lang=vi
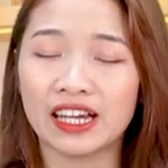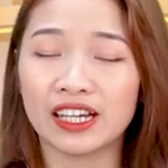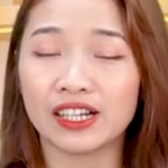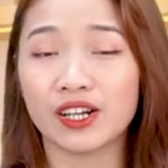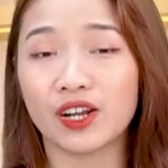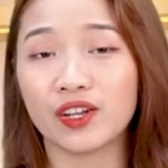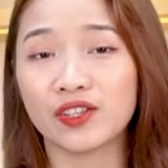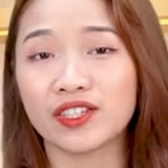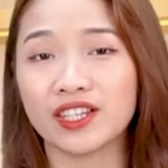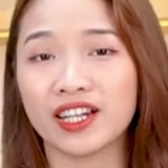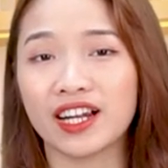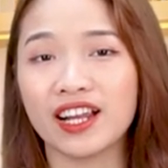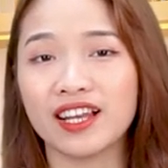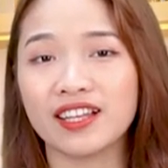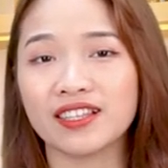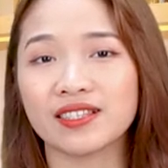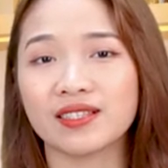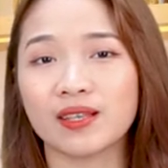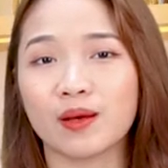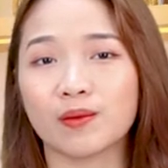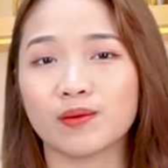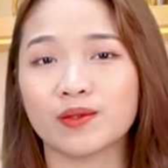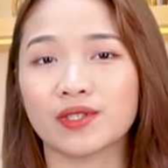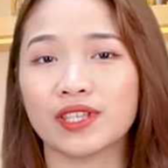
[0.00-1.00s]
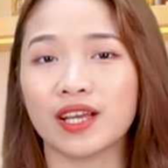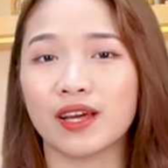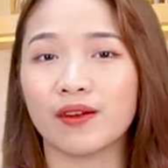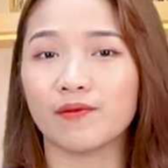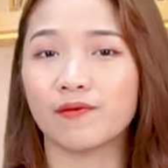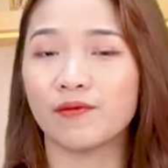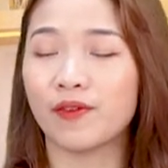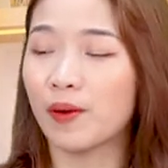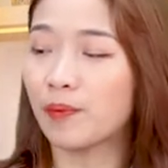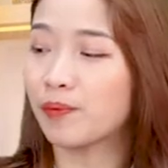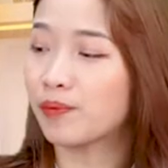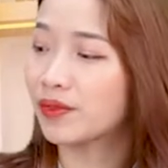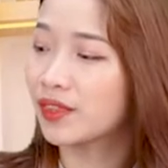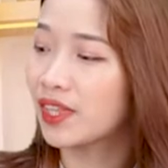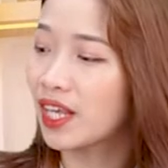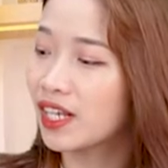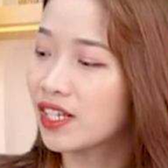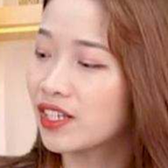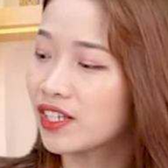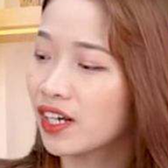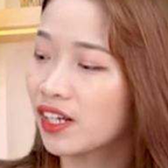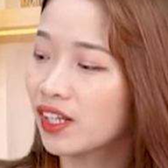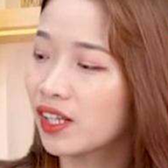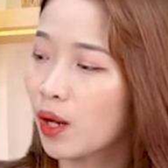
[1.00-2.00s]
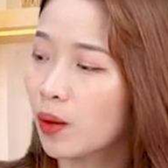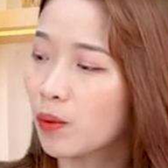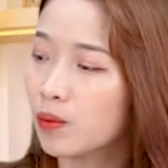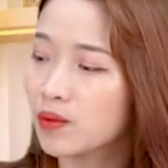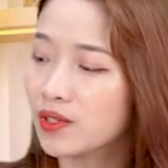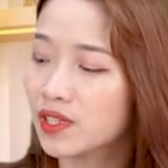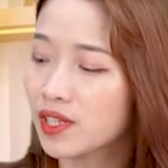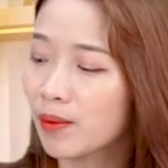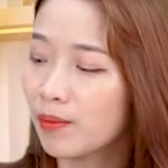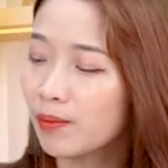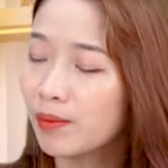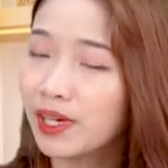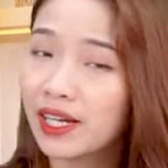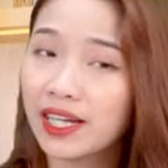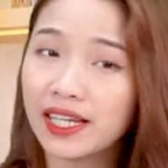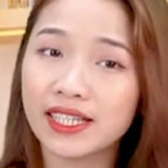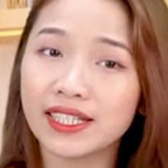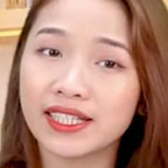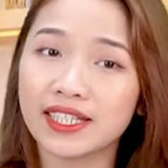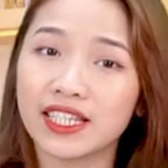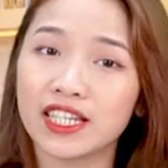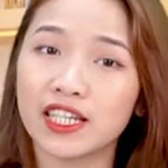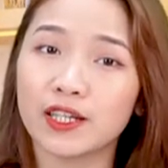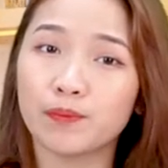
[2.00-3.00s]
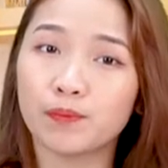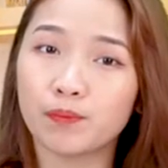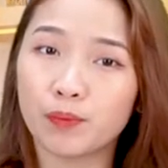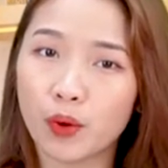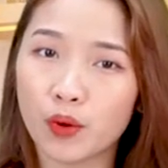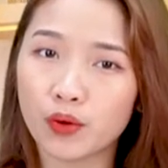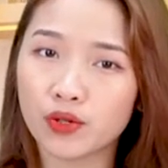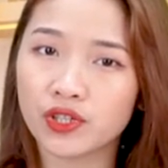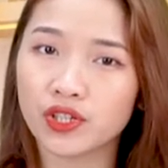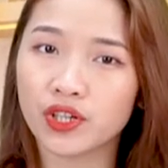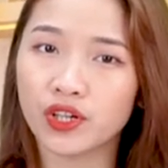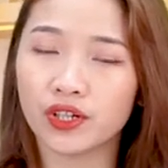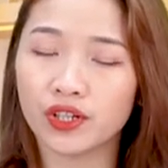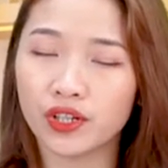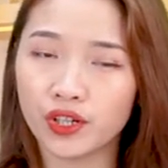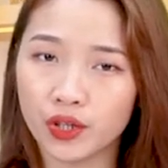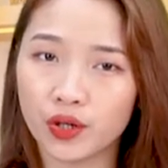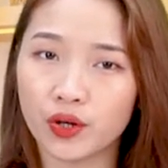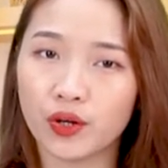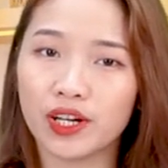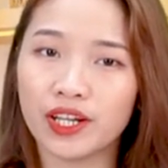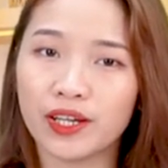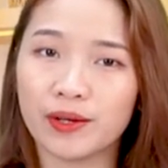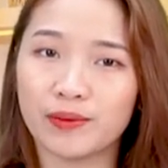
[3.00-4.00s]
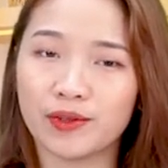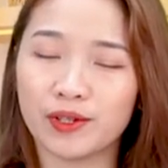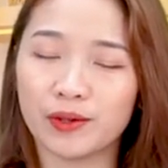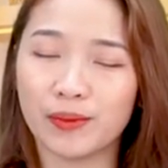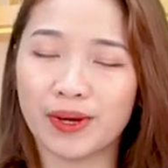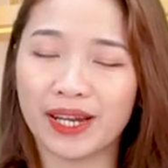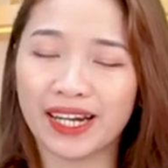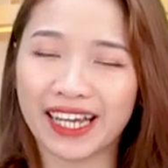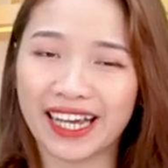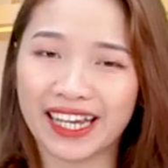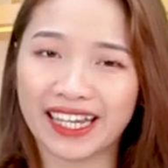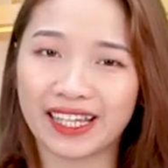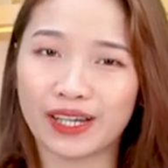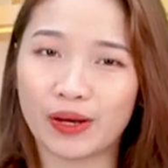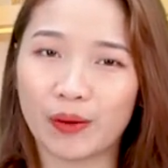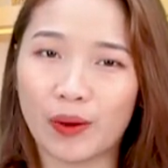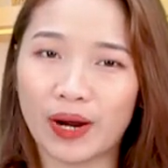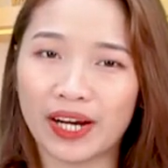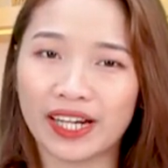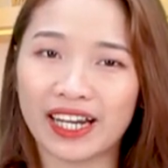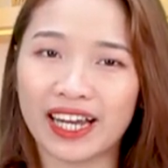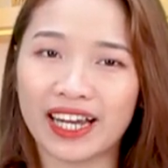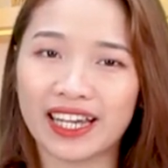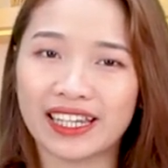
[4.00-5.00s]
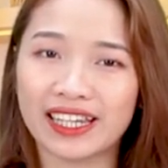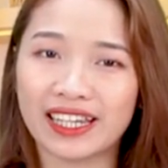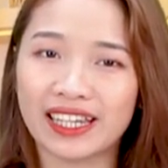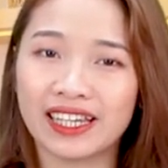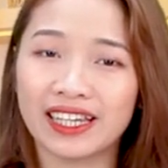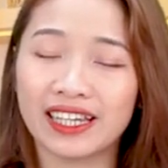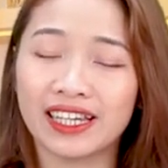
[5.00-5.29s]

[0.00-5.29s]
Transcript: Đó chính là dòng sản phẩm tinh chất hồng sâm linh chi Pochon Hyolim như bên cạnh Kiều Anh đây.